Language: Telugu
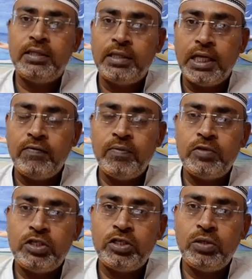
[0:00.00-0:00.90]
దైవం
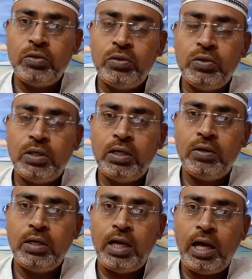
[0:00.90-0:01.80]
దృష్టిలో
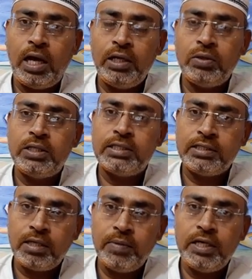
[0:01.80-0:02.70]
ఆయనకు
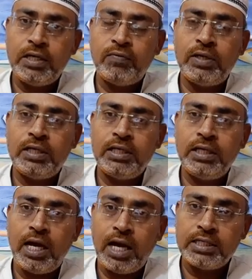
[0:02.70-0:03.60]
ఇష్టమైనటువంటి
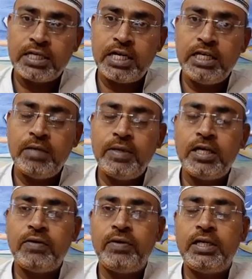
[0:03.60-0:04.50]

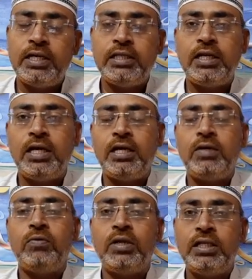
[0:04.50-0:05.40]
ఆచరణీయమైనటువంటి ఏదైనా
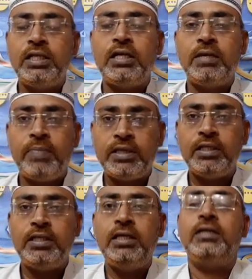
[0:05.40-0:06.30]
ఉన్నది అంటే
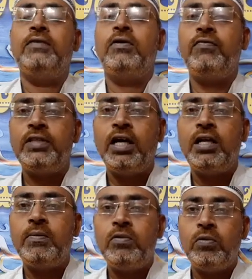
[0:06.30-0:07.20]
పద్ధతి ఒక
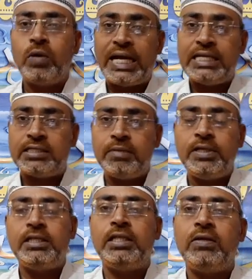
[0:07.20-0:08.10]
విధానము ఒక ఇజం
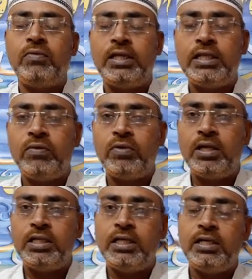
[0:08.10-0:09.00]
ఏదైతే ఏదైనా
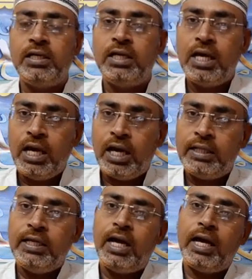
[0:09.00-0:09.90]
ఉన్నది అంటే
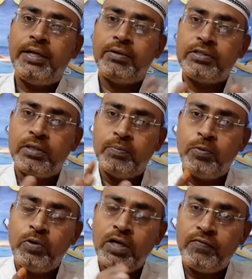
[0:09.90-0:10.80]
అది ఆయనకు
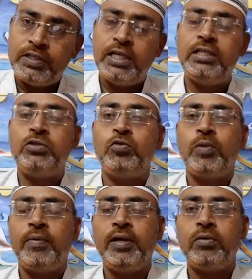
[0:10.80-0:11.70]
సంపూర్ణంగా విధేయత
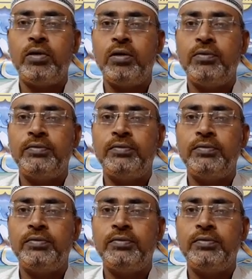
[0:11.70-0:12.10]
చూపడమే అంటున్నాడు